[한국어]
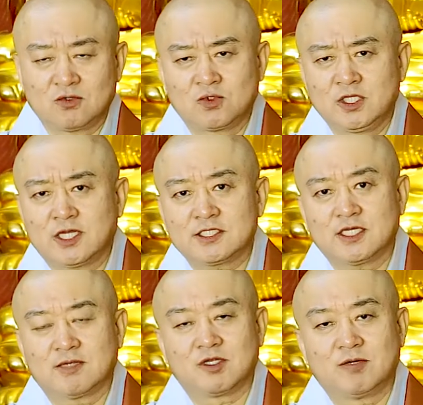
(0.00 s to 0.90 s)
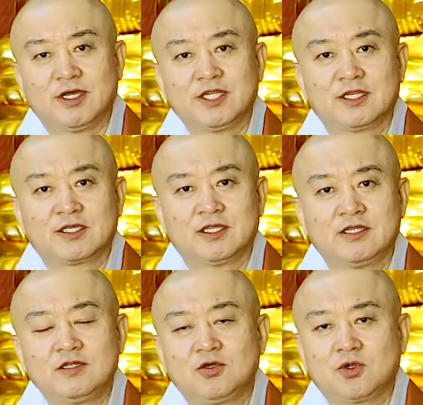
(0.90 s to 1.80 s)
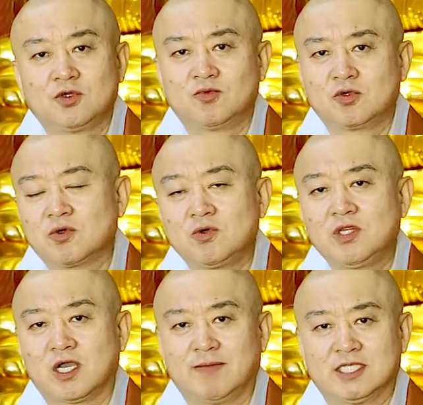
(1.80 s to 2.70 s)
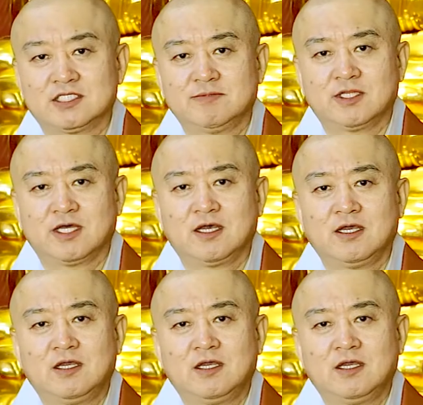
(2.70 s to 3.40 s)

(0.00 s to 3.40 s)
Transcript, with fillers: 우리나라 사람들 만나는 게 때때로는 부끄러울 때가 많습니다.